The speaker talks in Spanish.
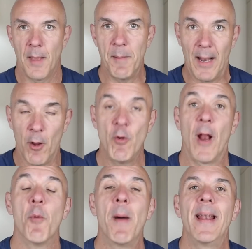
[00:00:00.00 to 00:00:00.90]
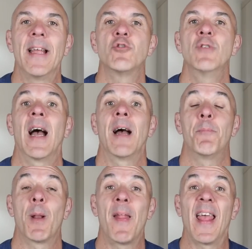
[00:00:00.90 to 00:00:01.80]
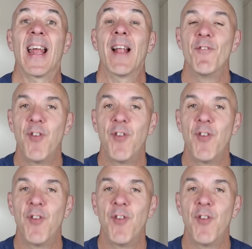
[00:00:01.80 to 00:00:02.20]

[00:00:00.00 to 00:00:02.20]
Y vale, un Ironman es una prueba de gran